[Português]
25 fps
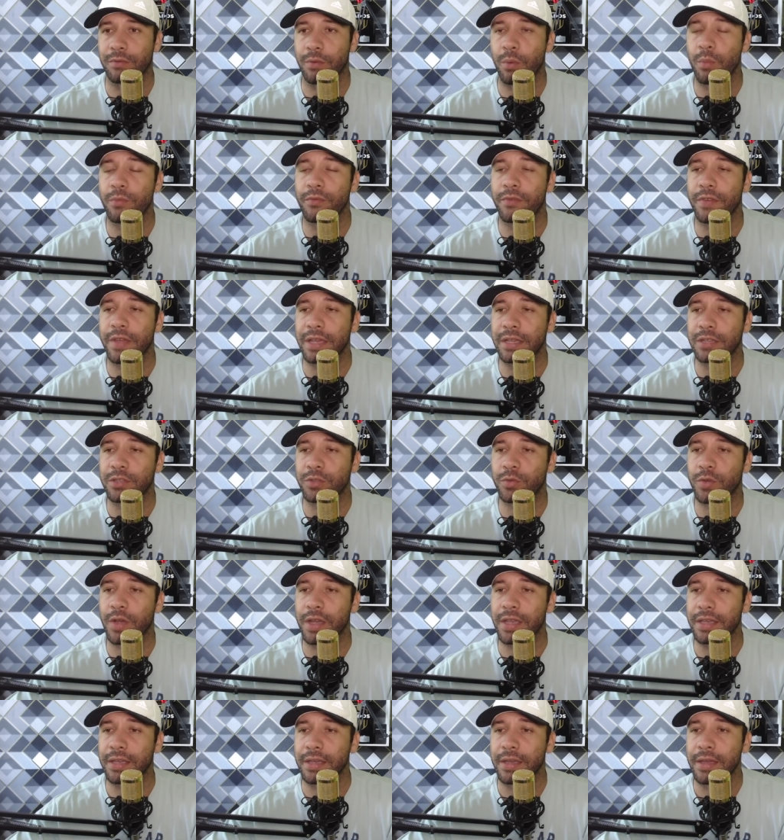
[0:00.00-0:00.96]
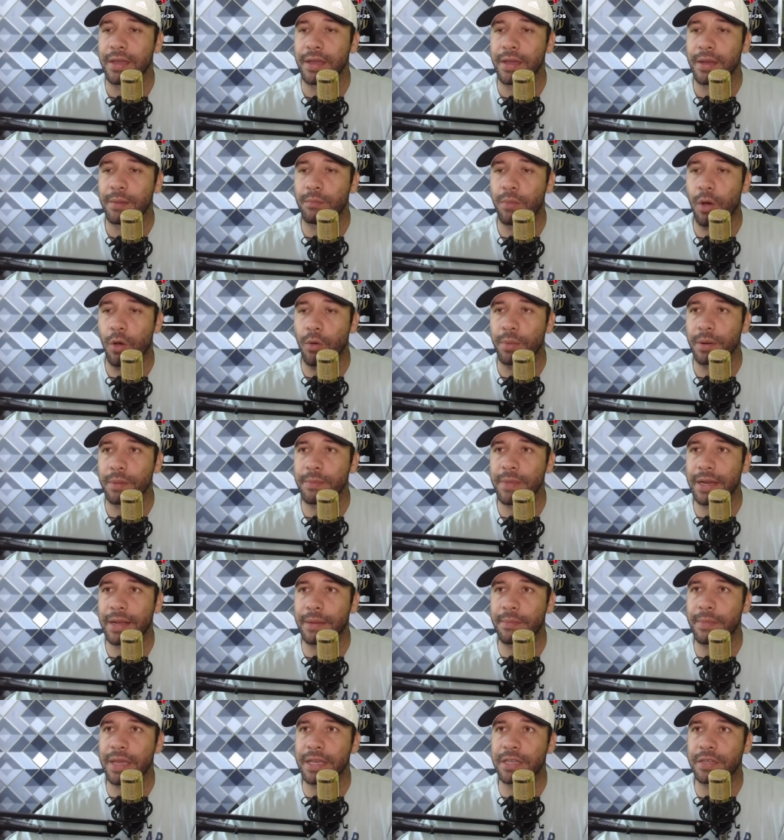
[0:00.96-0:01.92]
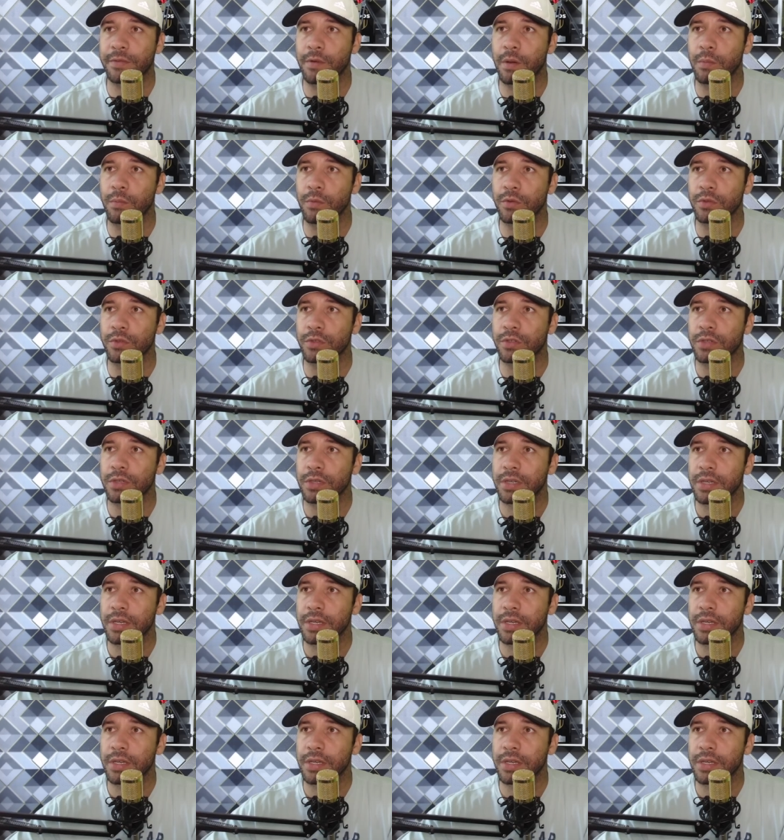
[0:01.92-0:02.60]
Vamos ver isso aí. Bom, primeiramente vamos